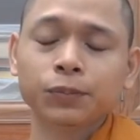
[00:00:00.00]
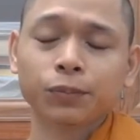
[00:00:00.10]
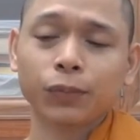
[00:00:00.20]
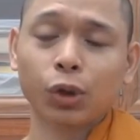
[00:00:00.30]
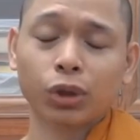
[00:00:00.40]

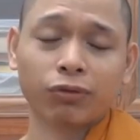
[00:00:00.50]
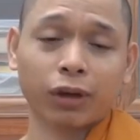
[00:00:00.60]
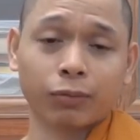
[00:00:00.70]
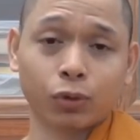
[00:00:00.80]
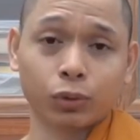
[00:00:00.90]
điều này
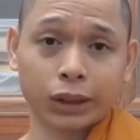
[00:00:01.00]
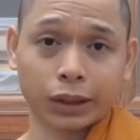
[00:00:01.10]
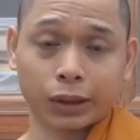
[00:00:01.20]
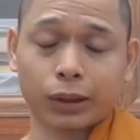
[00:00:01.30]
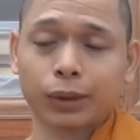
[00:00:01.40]
phàm phu rất
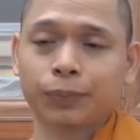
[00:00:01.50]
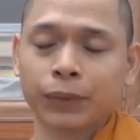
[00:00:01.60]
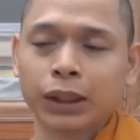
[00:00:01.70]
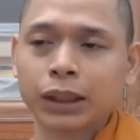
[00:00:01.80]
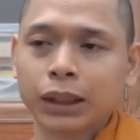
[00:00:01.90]
khó
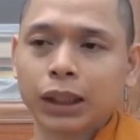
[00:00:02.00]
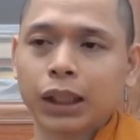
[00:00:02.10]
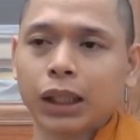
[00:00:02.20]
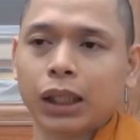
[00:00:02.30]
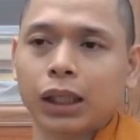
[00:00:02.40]

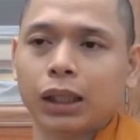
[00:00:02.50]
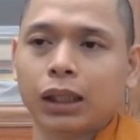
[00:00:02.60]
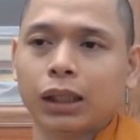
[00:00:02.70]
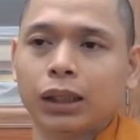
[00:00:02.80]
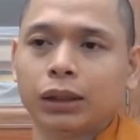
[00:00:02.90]

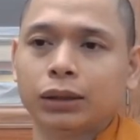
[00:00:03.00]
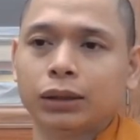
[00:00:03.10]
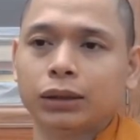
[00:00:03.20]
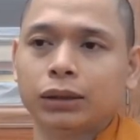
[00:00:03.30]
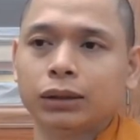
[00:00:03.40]
à,
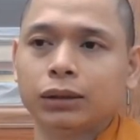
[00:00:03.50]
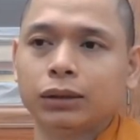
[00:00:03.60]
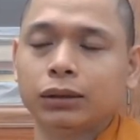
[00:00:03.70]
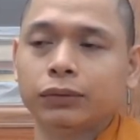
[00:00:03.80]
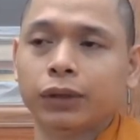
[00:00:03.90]

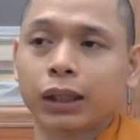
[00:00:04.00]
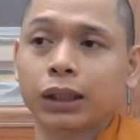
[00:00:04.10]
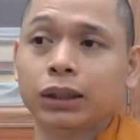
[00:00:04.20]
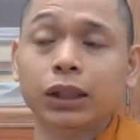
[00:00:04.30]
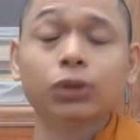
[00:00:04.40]
và cái
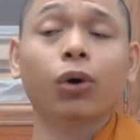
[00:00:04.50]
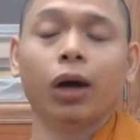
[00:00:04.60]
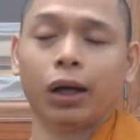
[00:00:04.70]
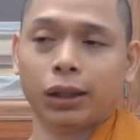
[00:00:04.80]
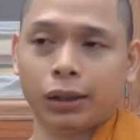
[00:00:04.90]
trí
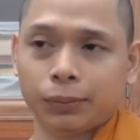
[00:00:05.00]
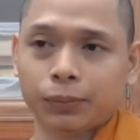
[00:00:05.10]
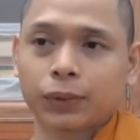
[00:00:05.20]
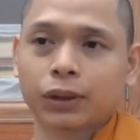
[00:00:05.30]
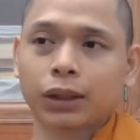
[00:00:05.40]
tuệ
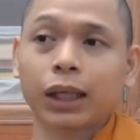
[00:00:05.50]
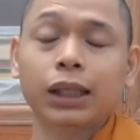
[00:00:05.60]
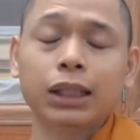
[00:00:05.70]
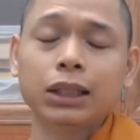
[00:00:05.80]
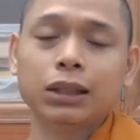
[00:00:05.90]

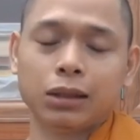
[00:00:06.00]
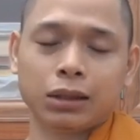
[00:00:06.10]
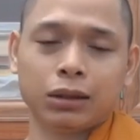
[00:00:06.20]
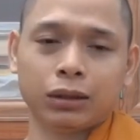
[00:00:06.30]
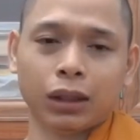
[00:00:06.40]
thấy được
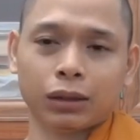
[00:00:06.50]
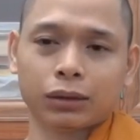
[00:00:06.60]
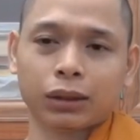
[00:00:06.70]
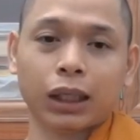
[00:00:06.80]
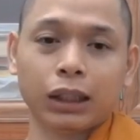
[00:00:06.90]
sự thật
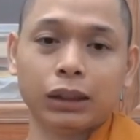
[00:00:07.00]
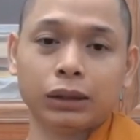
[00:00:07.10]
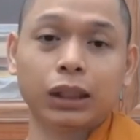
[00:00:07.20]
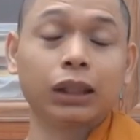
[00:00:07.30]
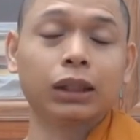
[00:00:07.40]
thấy
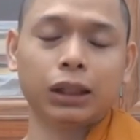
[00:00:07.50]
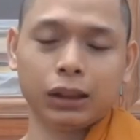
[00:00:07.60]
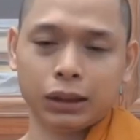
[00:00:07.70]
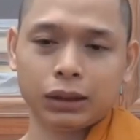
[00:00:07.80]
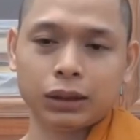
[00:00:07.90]
được chân
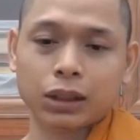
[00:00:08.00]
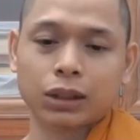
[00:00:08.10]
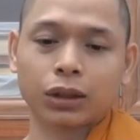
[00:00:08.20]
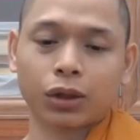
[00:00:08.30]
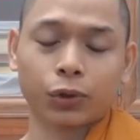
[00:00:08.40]
lý như
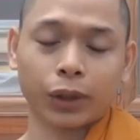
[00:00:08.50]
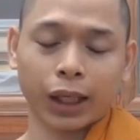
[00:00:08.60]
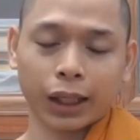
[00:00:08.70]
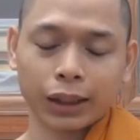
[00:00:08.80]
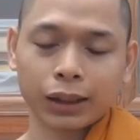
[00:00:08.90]
sư nói hồi
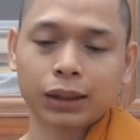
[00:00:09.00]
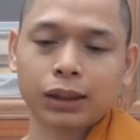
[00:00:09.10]
nãy